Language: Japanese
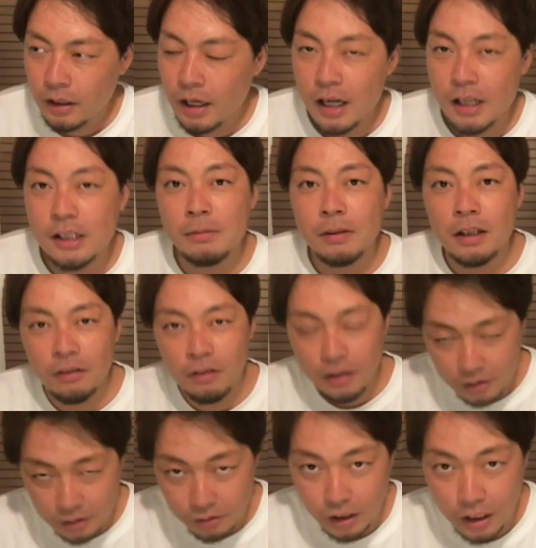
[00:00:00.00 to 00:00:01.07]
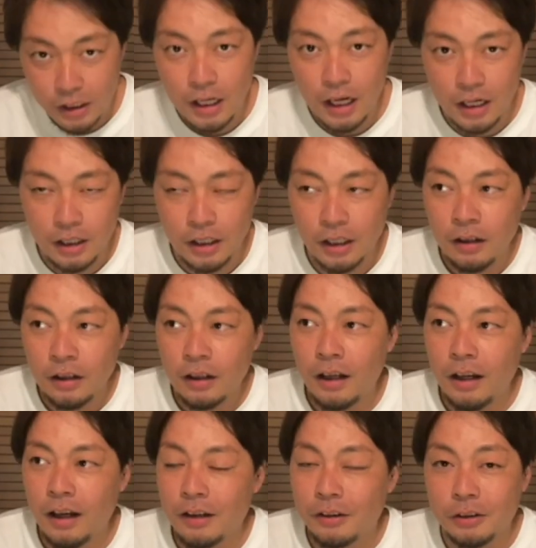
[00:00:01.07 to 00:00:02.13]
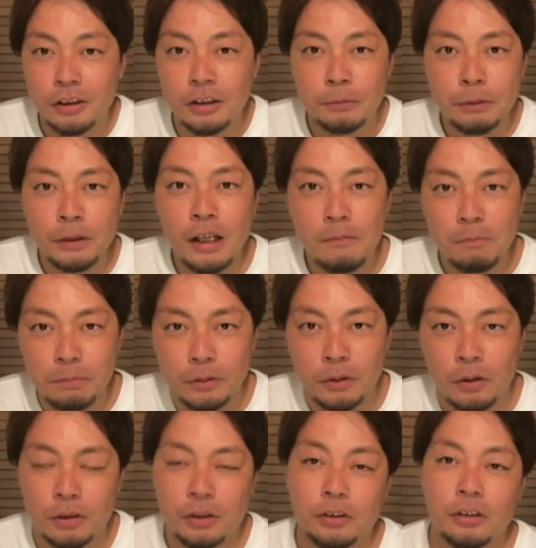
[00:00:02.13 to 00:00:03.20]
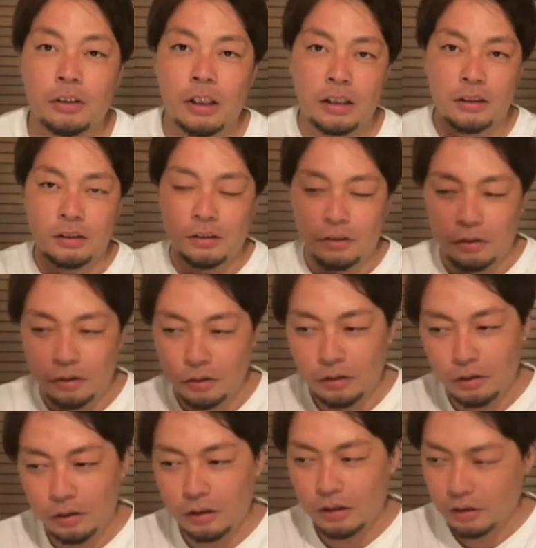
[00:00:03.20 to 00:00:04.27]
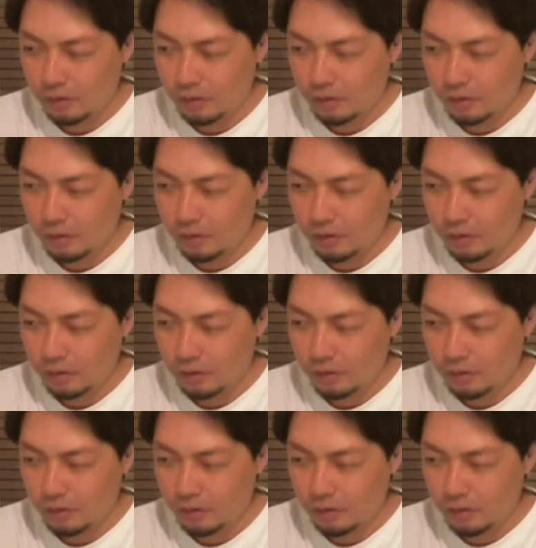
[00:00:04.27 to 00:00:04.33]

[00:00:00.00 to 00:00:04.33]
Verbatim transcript: で、初めての人がいたり、グループキャンプをする活動の